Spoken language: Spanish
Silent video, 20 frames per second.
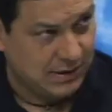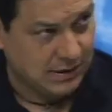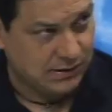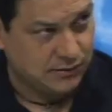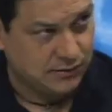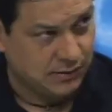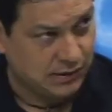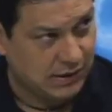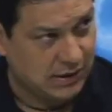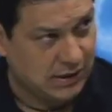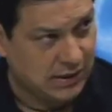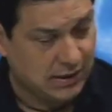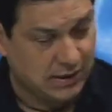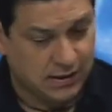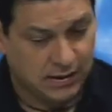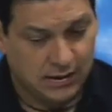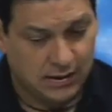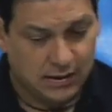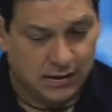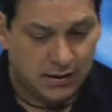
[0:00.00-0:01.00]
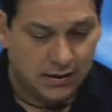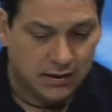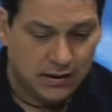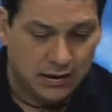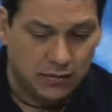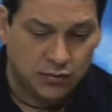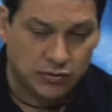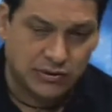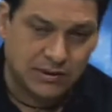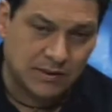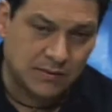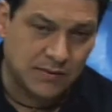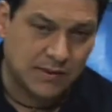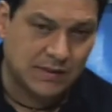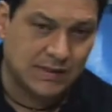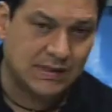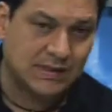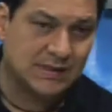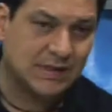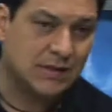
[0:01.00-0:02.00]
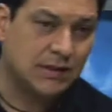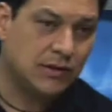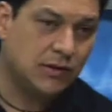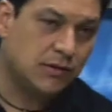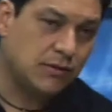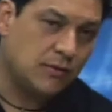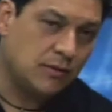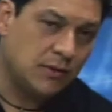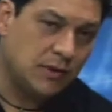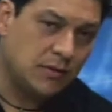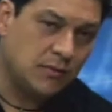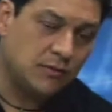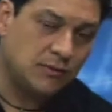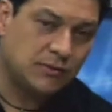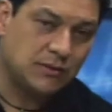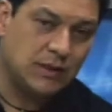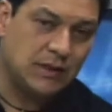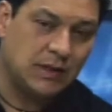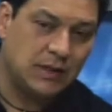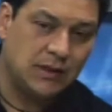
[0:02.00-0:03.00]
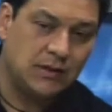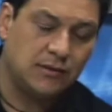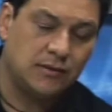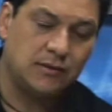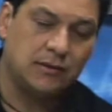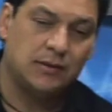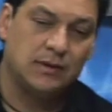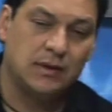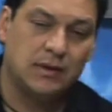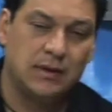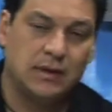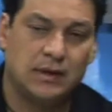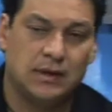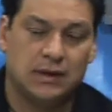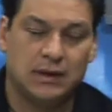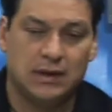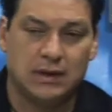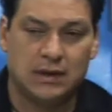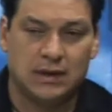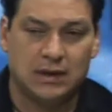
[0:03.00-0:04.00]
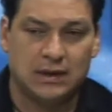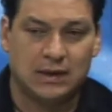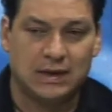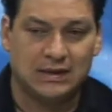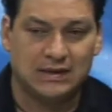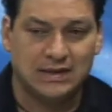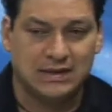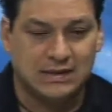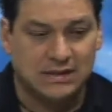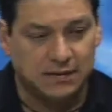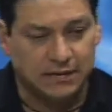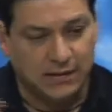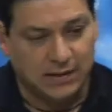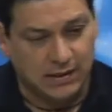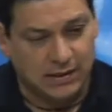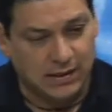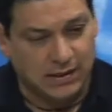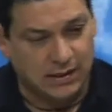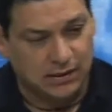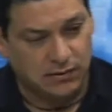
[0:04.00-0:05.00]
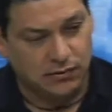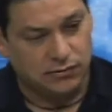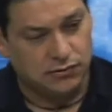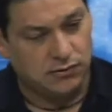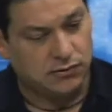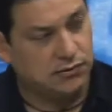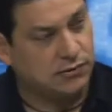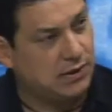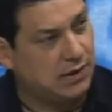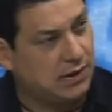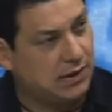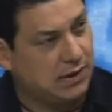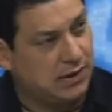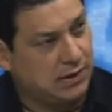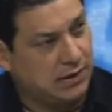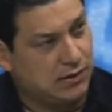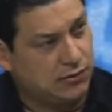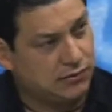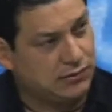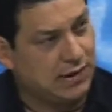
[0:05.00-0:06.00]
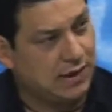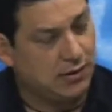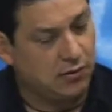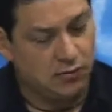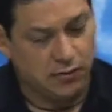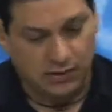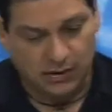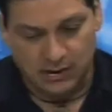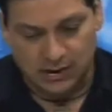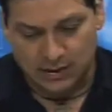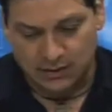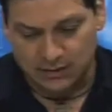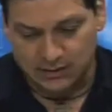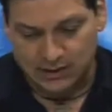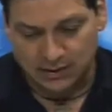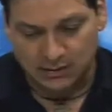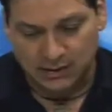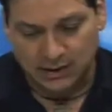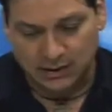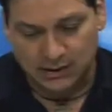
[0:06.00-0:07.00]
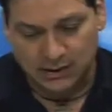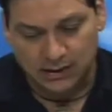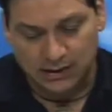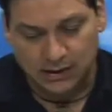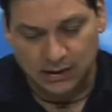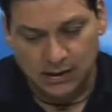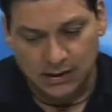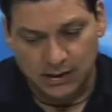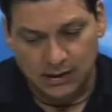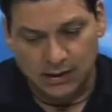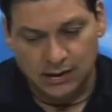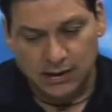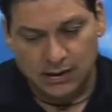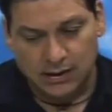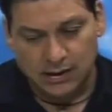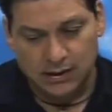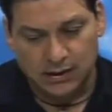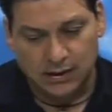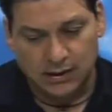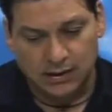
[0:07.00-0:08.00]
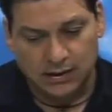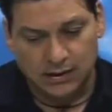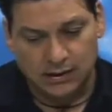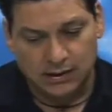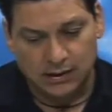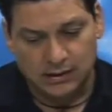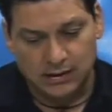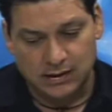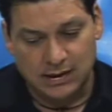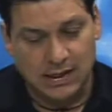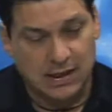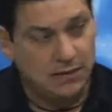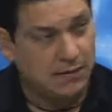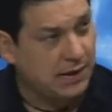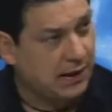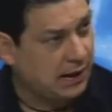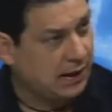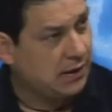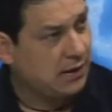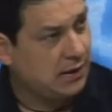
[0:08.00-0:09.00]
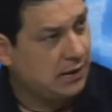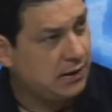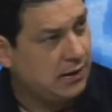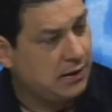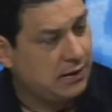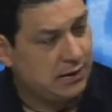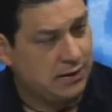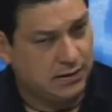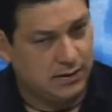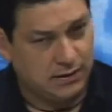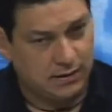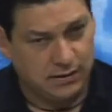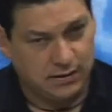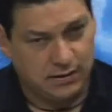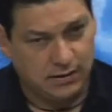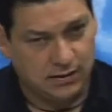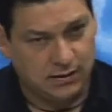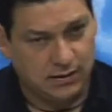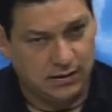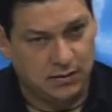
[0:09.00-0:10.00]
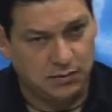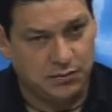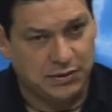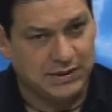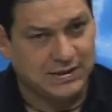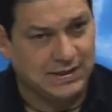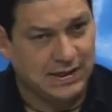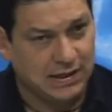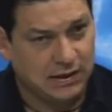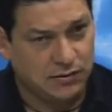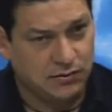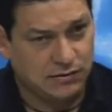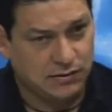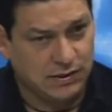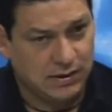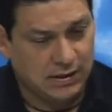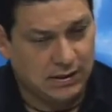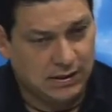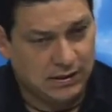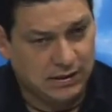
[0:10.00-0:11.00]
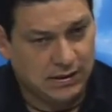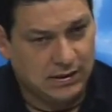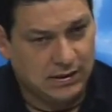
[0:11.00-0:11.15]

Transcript: desordenada. Y muchas veces no hemos tenido eh, la sensibilidad que, los que han gobernado en San Martín eh, de llevar eh, empresarios de,